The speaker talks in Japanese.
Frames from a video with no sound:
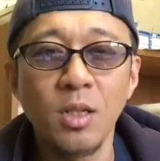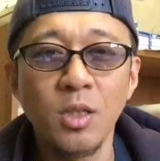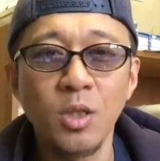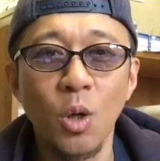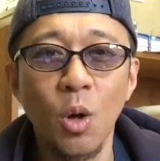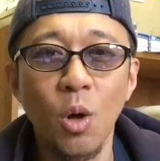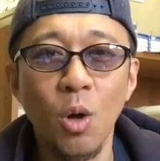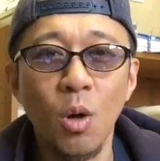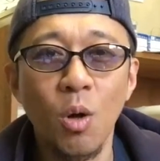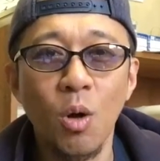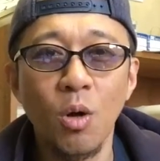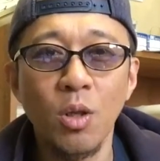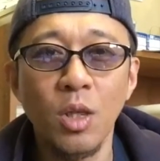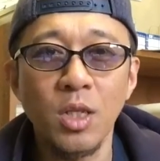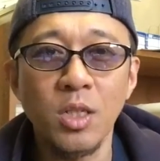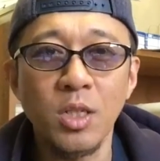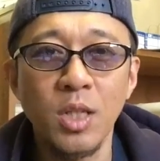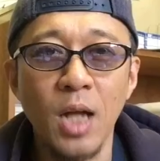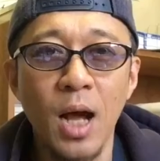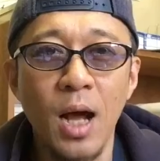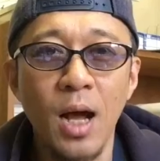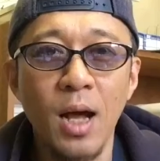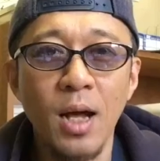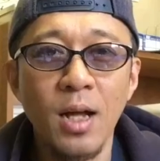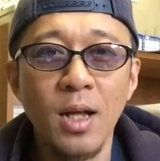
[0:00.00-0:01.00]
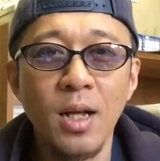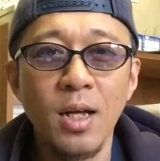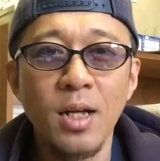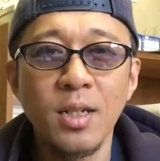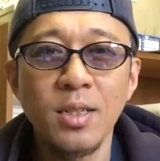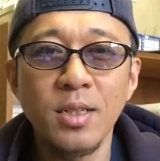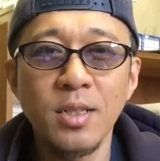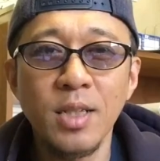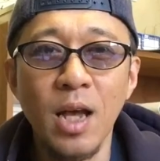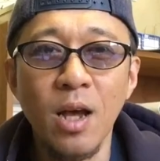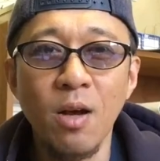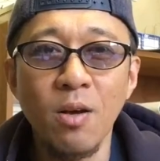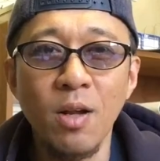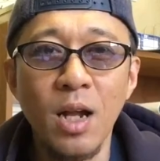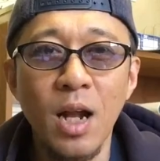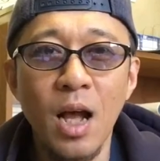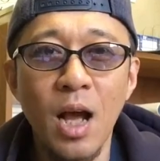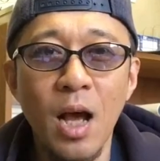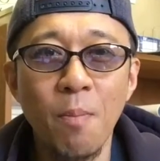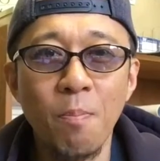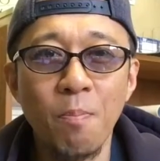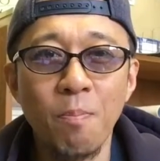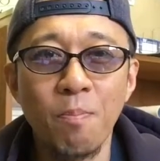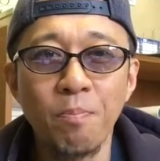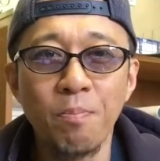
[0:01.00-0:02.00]
走行でしたさよな
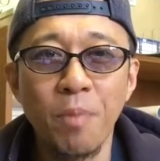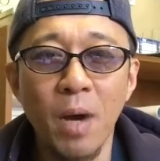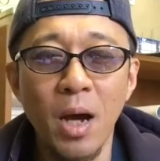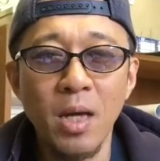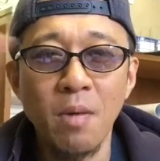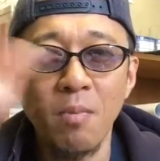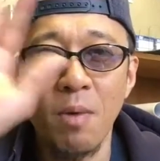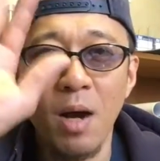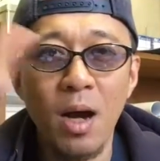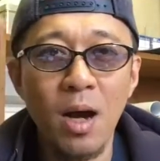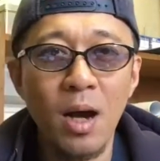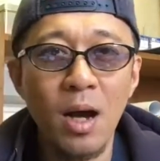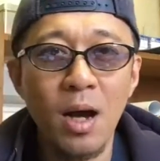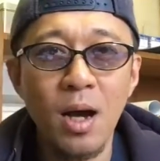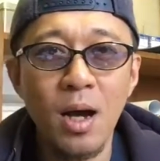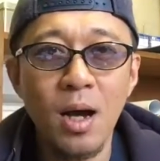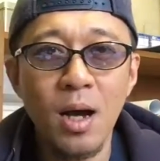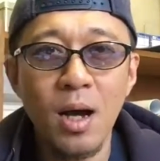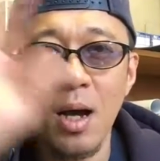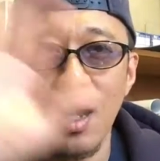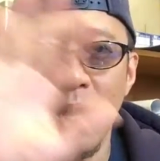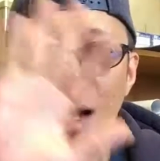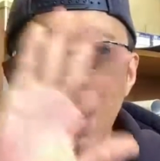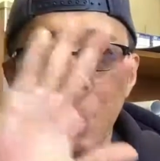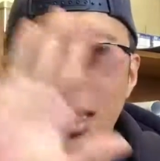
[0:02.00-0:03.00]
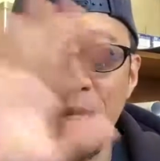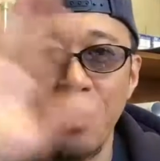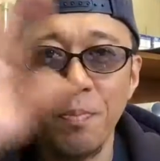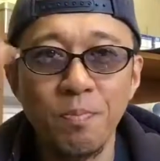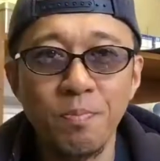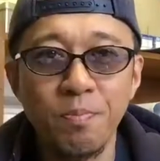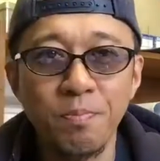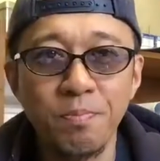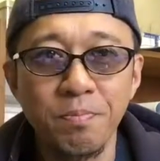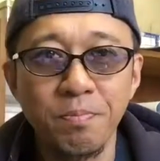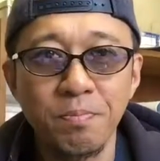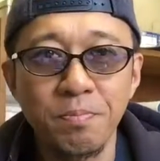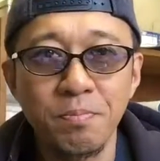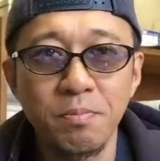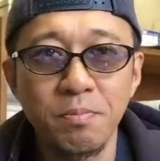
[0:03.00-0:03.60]
らバイバーイ